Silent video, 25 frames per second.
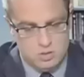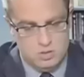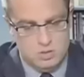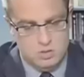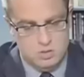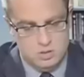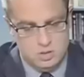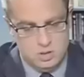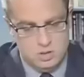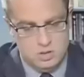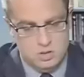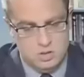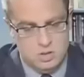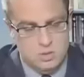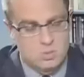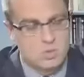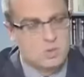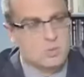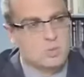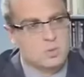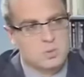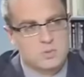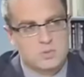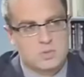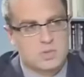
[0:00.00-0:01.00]
nie, nie, nie,
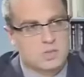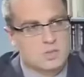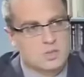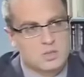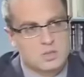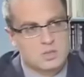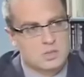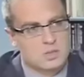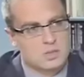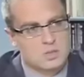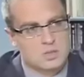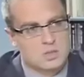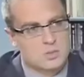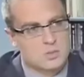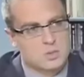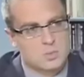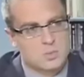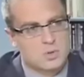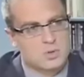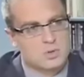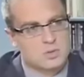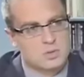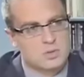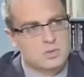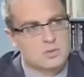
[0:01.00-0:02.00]
bylibyśmy w stanie się sami
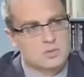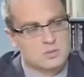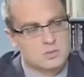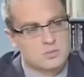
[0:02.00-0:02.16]
obronić.